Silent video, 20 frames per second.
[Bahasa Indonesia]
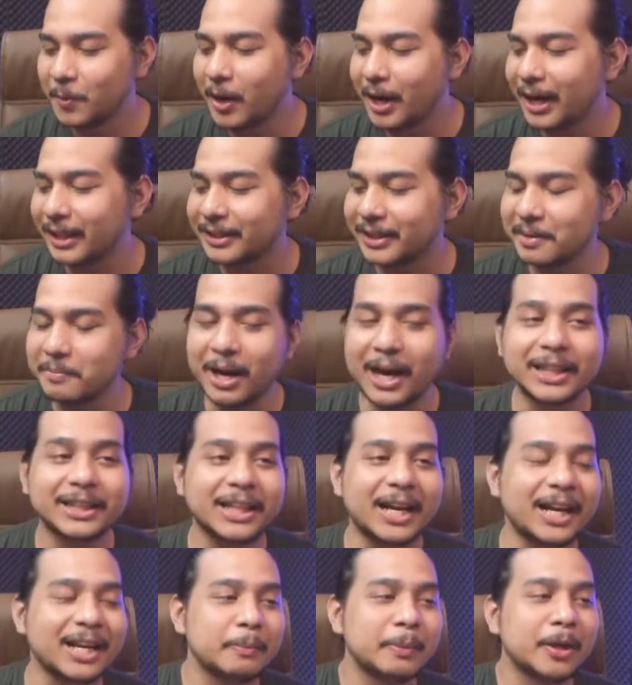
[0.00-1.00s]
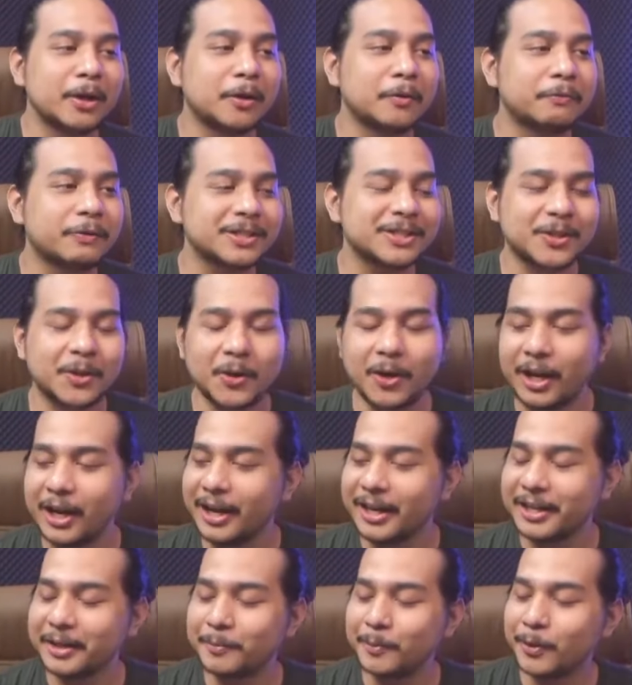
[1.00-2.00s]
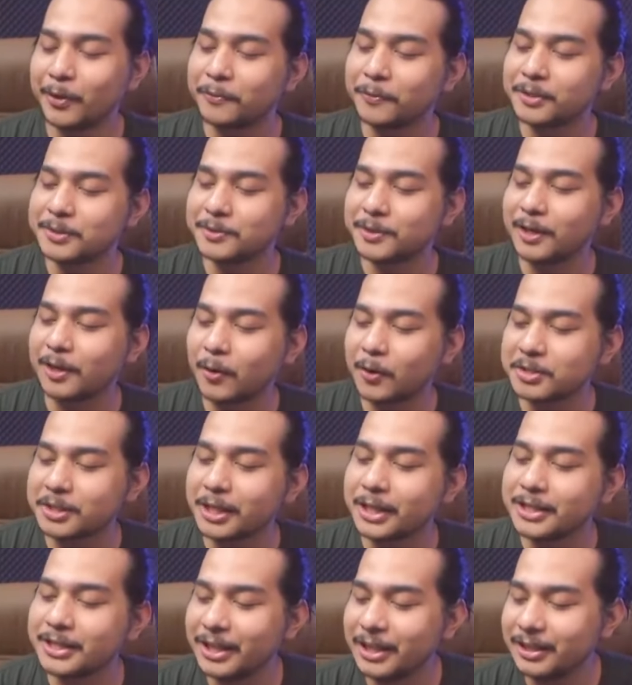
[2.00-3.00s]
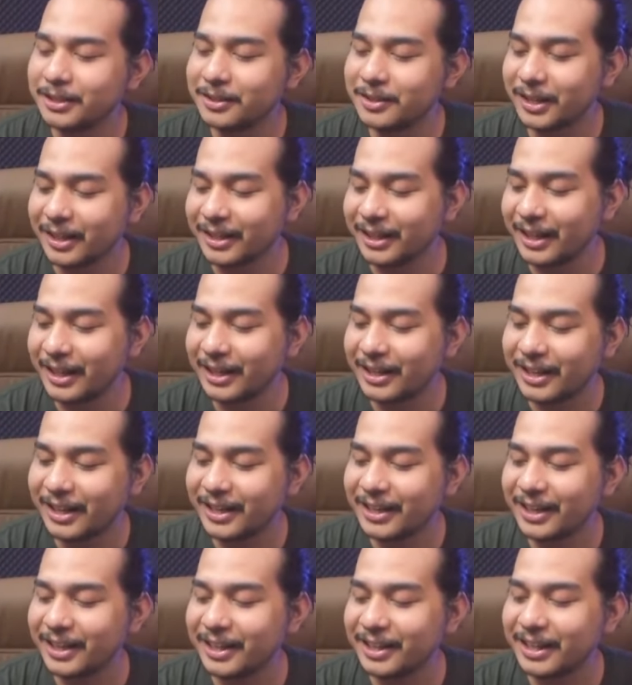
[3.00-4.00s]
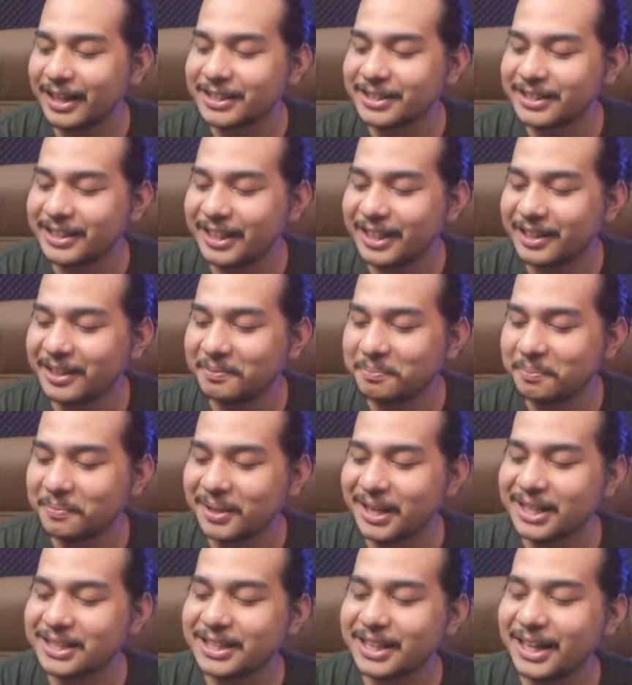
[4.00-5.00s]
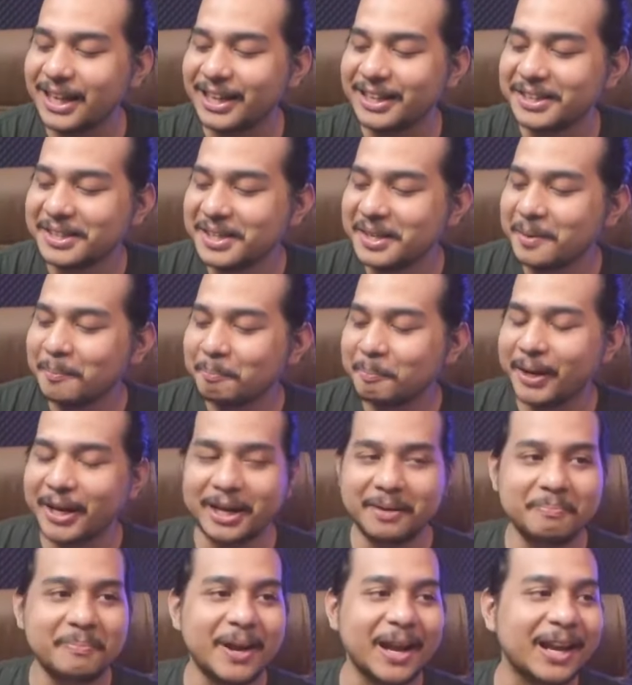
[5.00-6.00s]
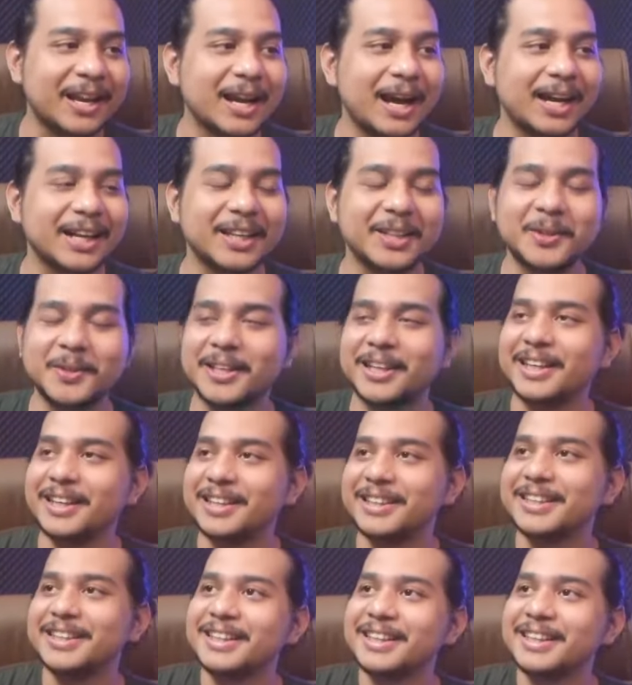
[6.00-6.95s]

Gue nggak terima kata anime lovers. Kalau kalian anime lovers sudah close aja, karena kalian ras yang merasa pengen beda gitu ya.